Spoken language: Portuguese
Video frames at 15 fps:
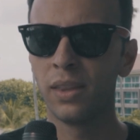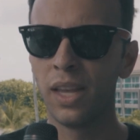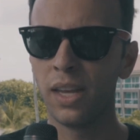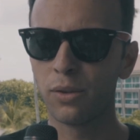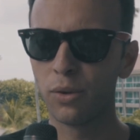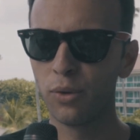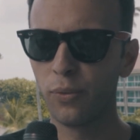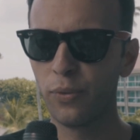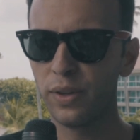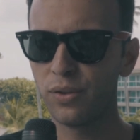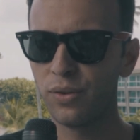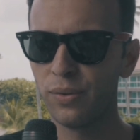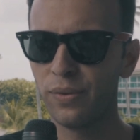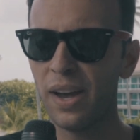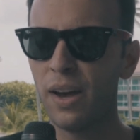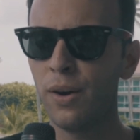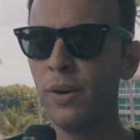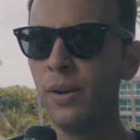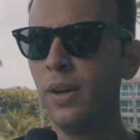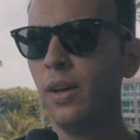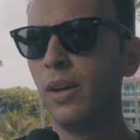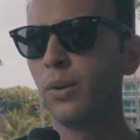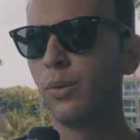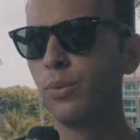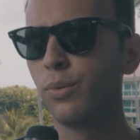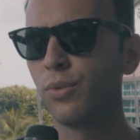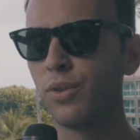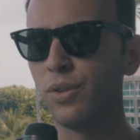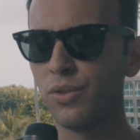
dentro do festival com os